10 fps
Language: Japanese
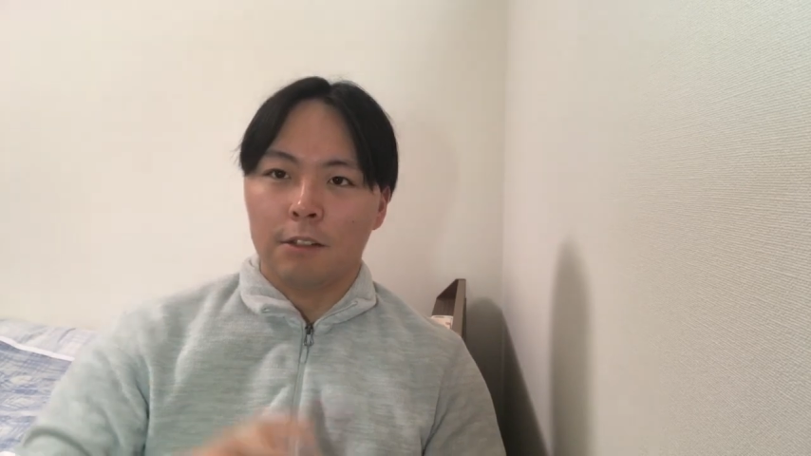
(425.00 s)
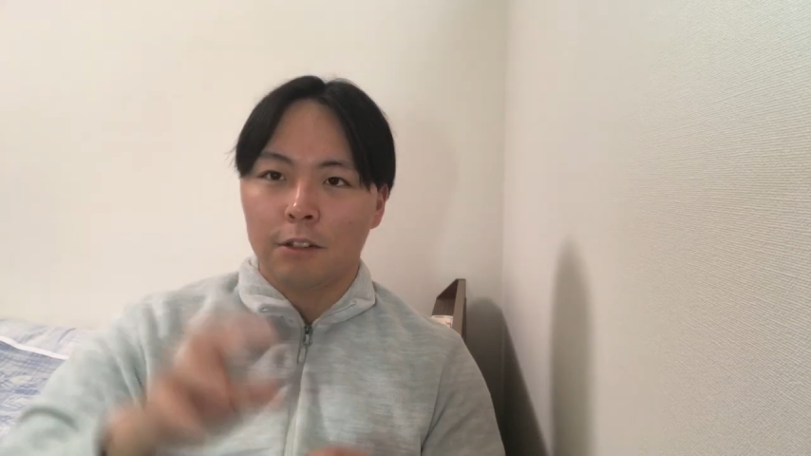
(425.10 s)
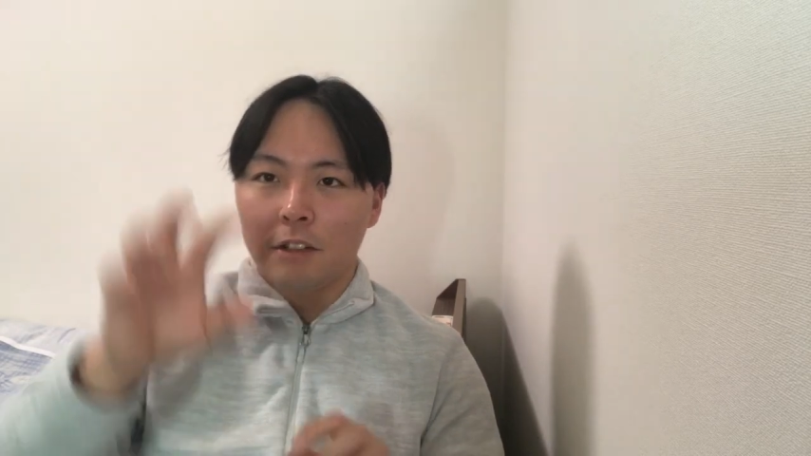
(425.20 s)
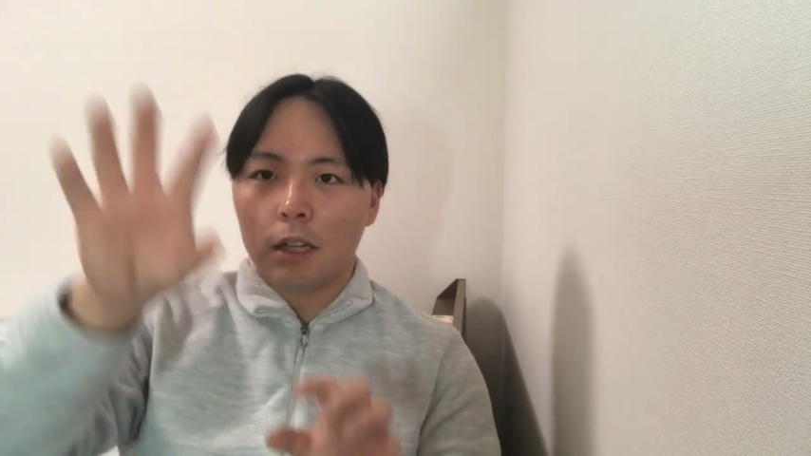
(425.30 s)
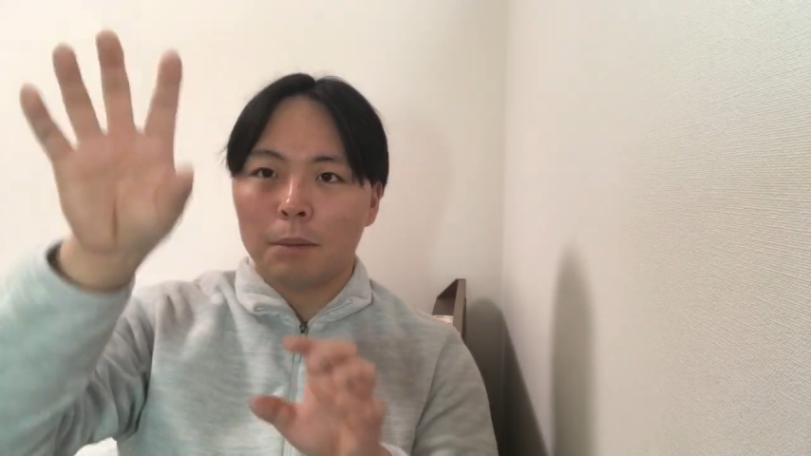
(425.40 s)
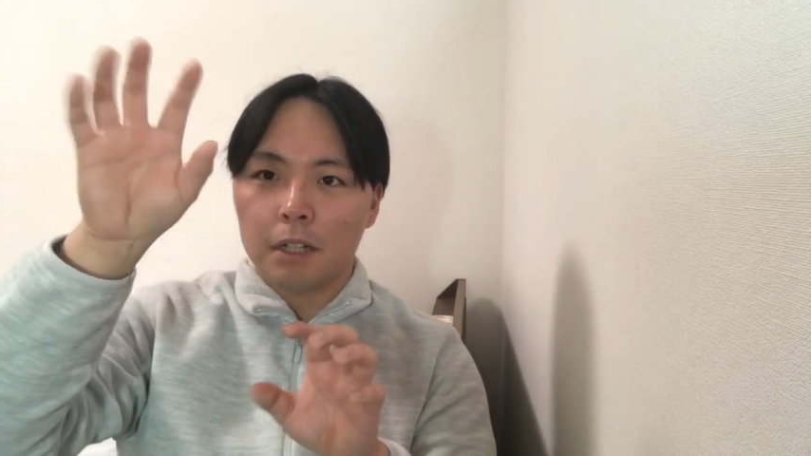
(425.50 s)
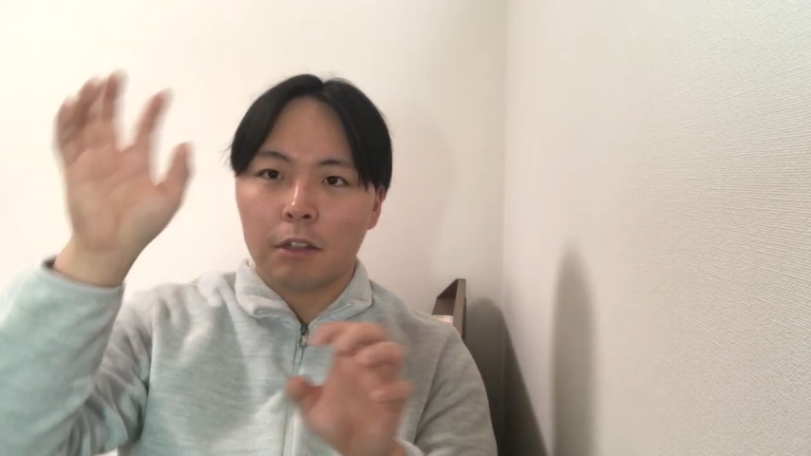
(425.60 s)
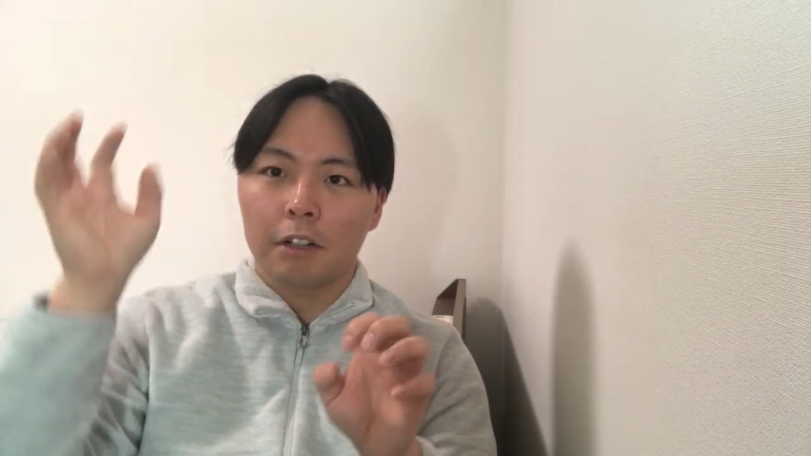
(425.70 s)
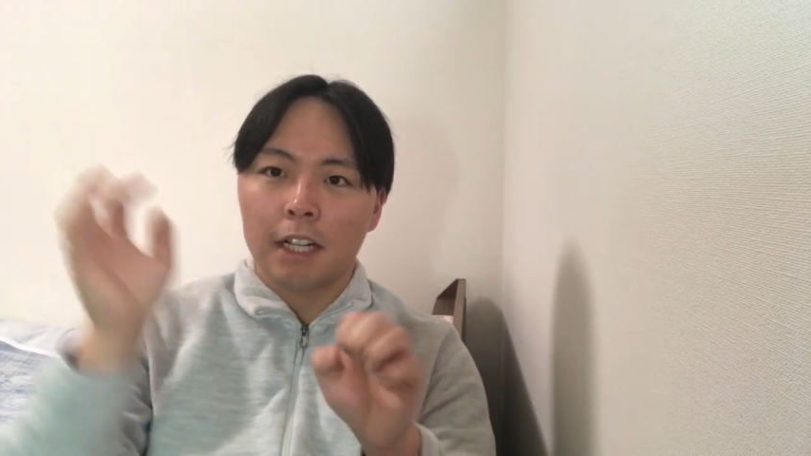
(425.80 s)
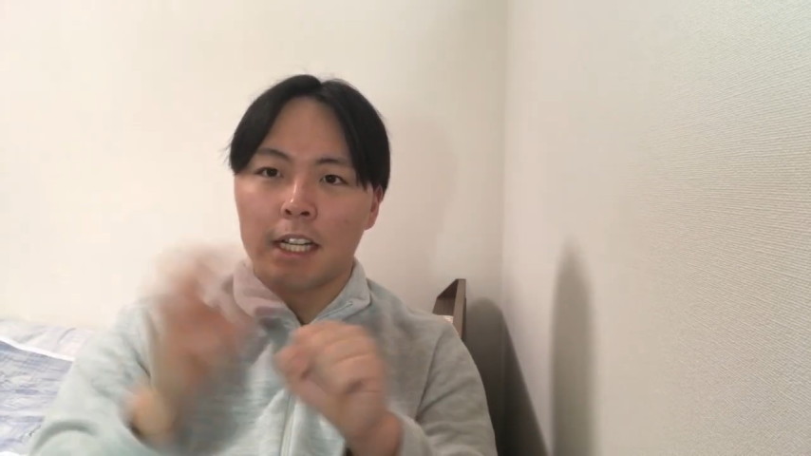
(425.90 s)
そのユタボンが
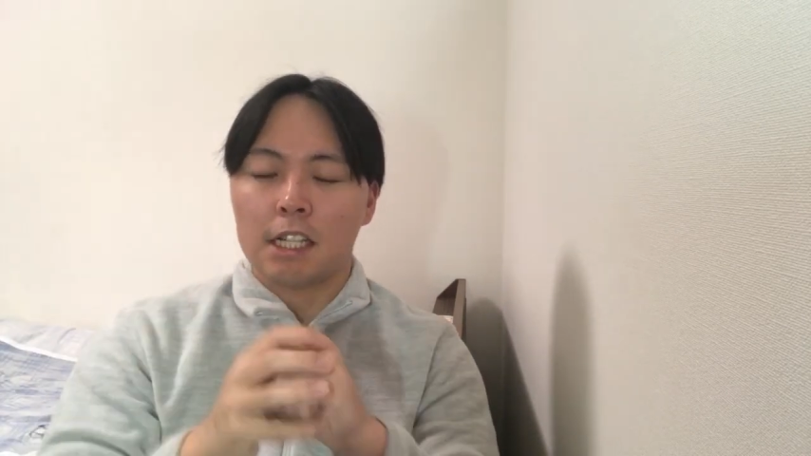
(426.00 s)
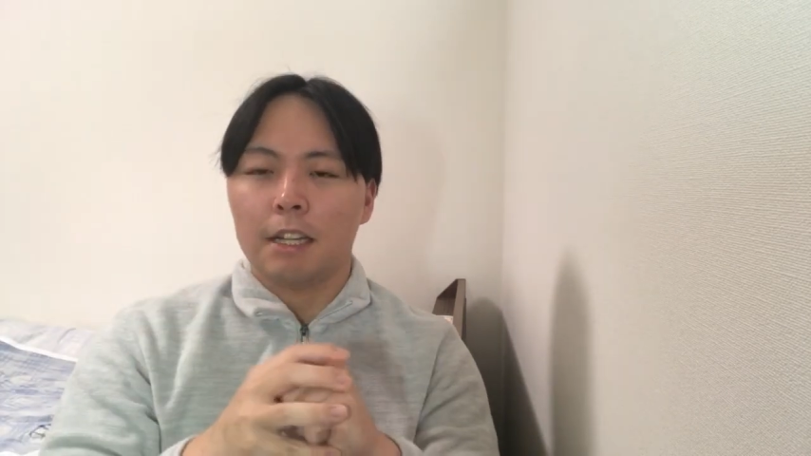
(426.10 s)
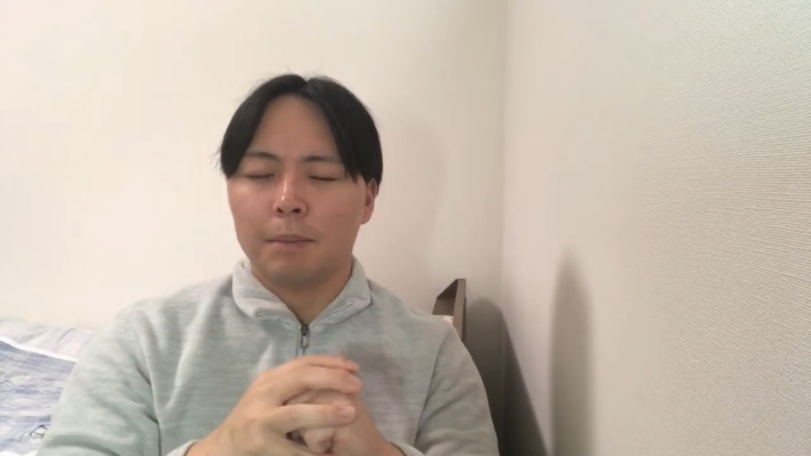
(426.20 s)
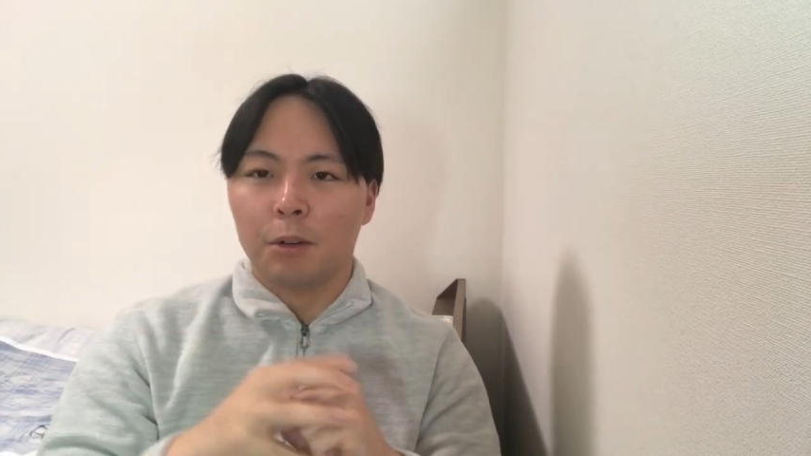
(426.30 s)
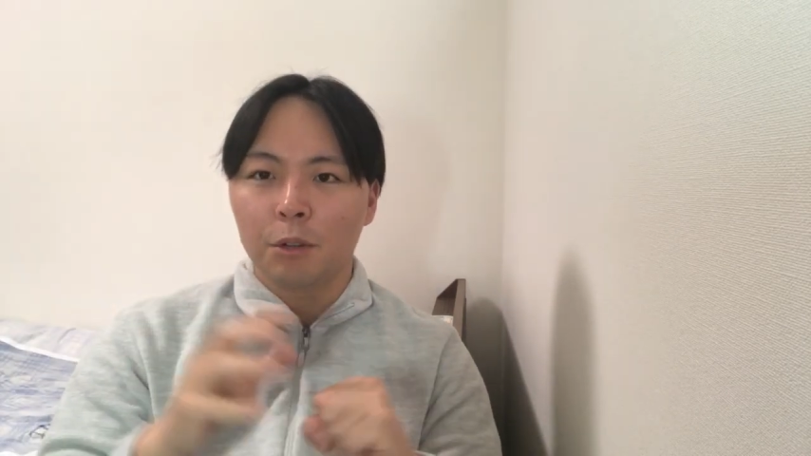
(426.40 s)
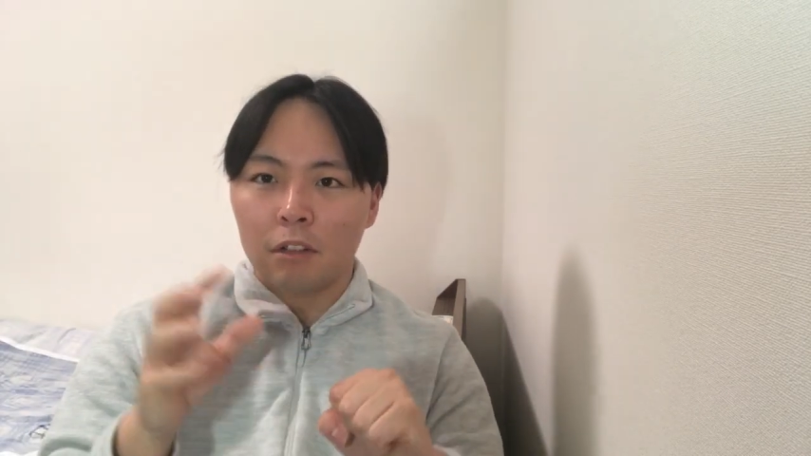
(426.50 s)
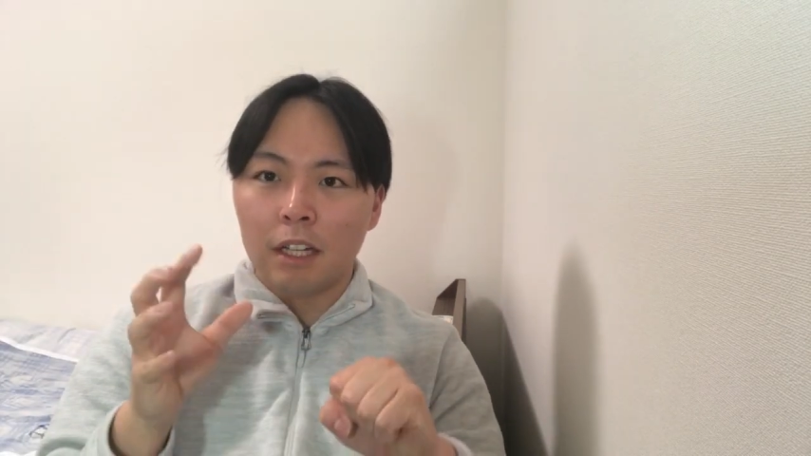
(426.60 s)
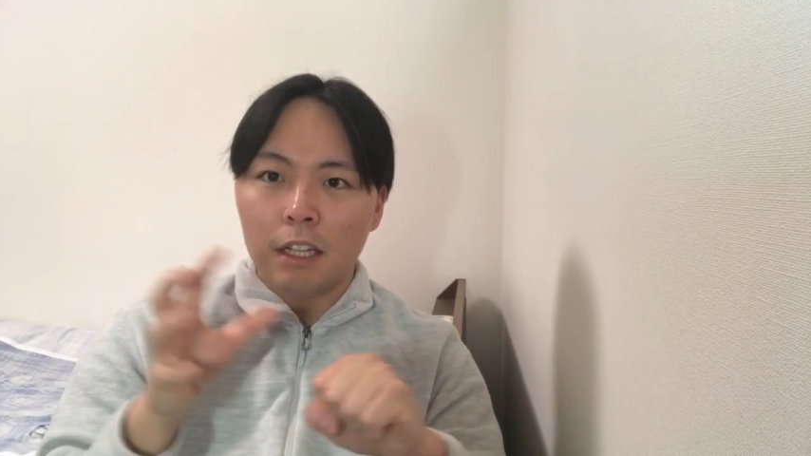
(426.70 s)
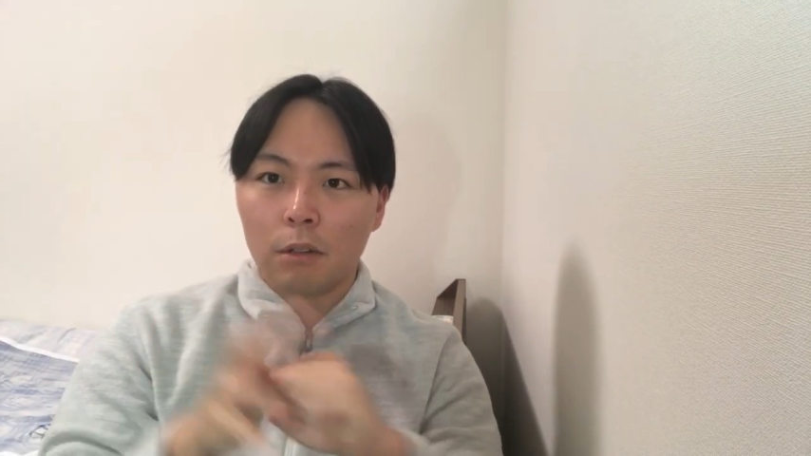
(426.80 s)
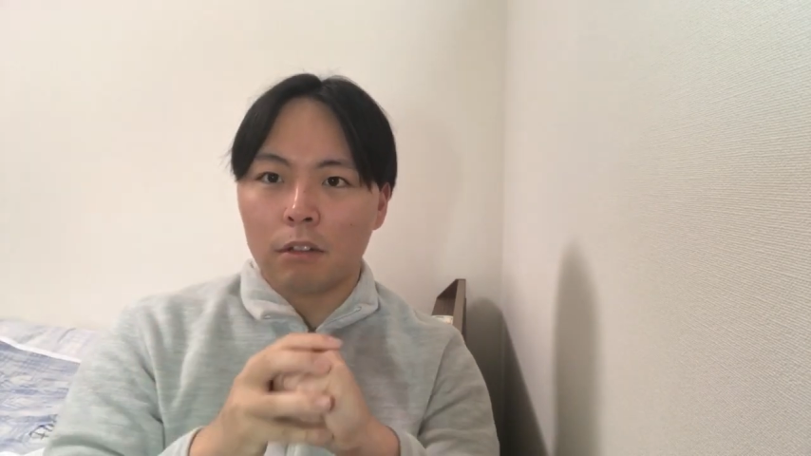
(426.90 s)
取り返してまあ本当は
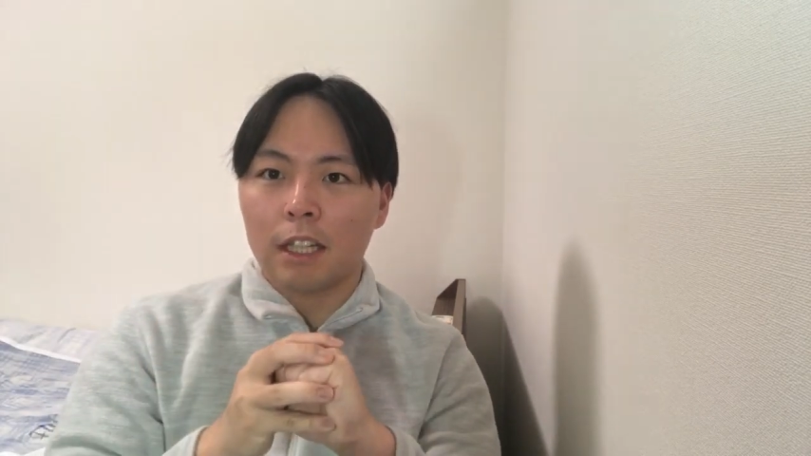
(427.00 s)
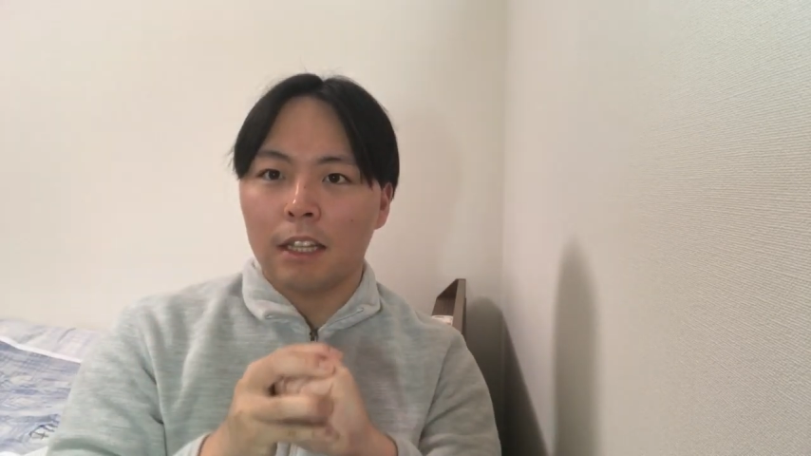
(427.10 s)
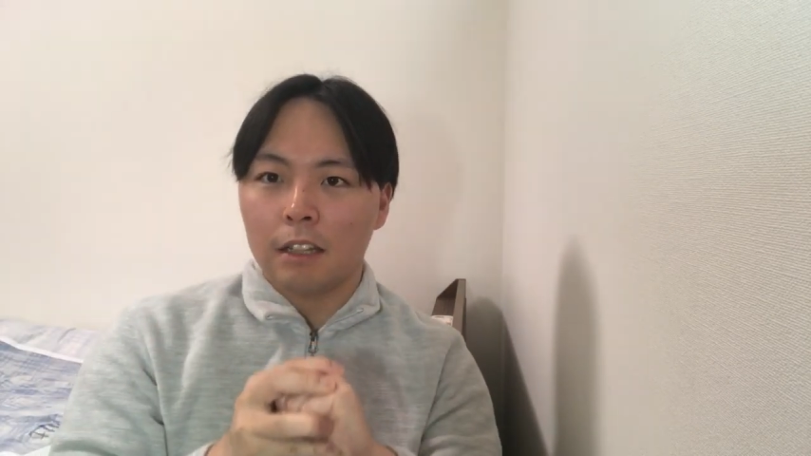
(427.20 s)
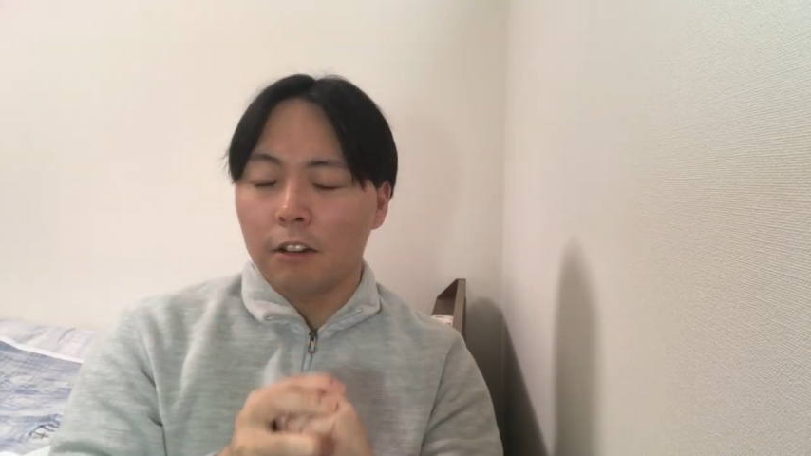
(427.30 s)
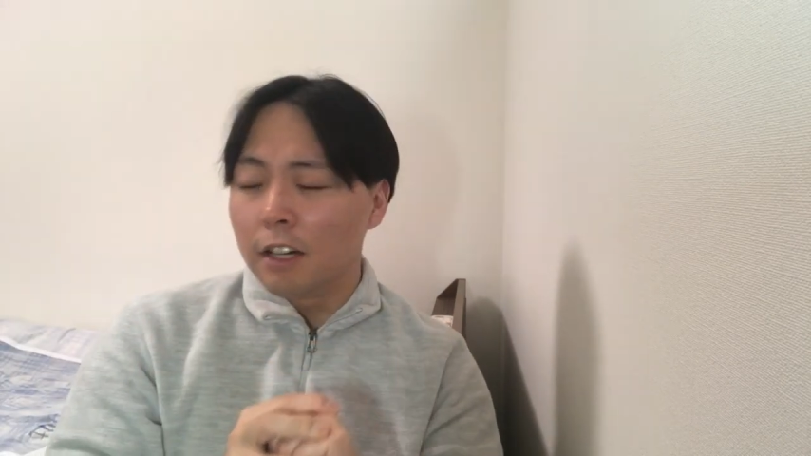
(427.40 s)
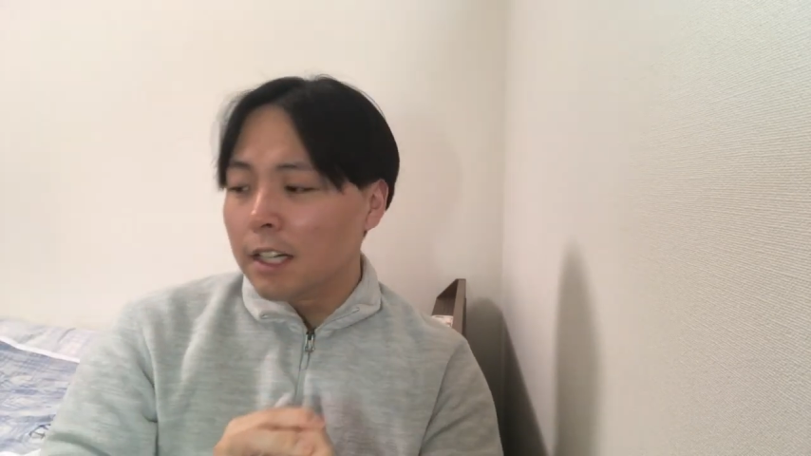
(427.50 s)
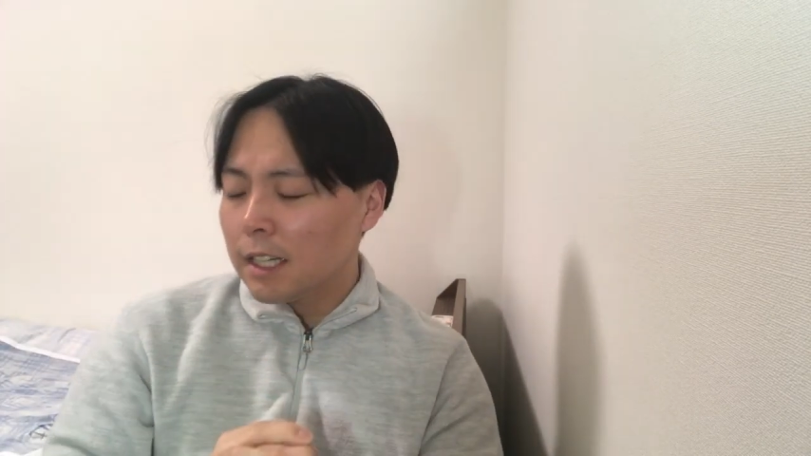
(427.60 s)
いいことなんだけど